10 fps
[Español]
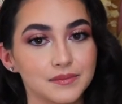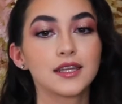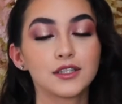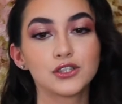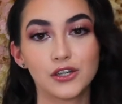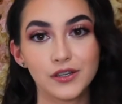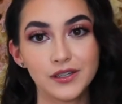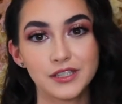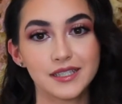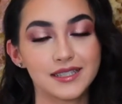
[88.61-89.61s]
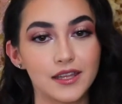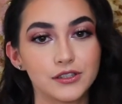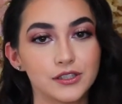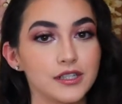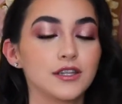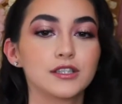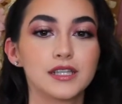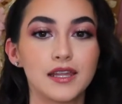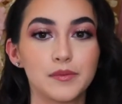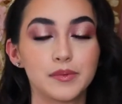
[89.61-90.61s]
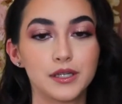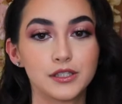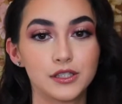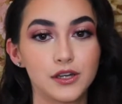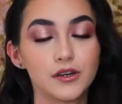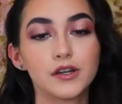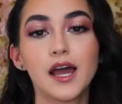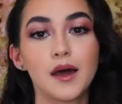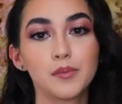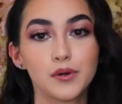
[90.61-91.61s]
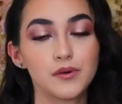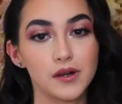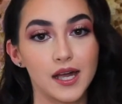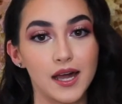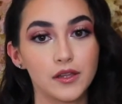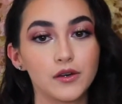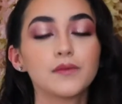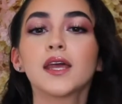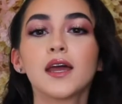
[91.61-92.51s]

Tan solo en los Estados Unidos la depresión ha provocado